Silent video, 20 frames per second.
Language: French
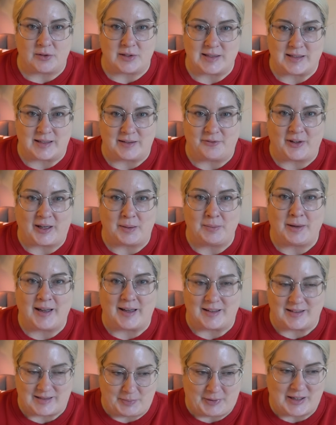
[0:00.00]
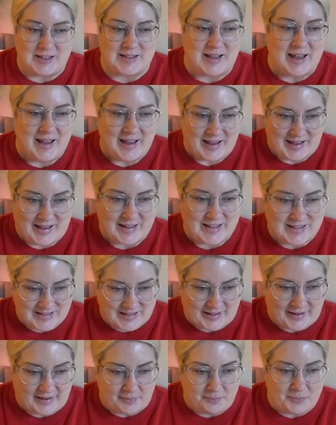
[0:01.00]
C'est vraiment, c'est presque
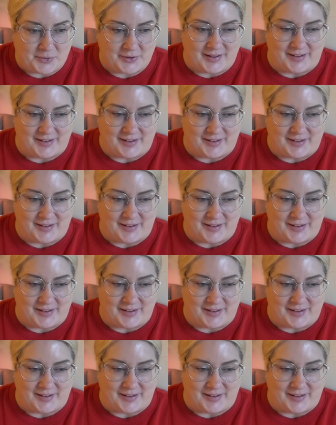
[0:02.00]
extrême.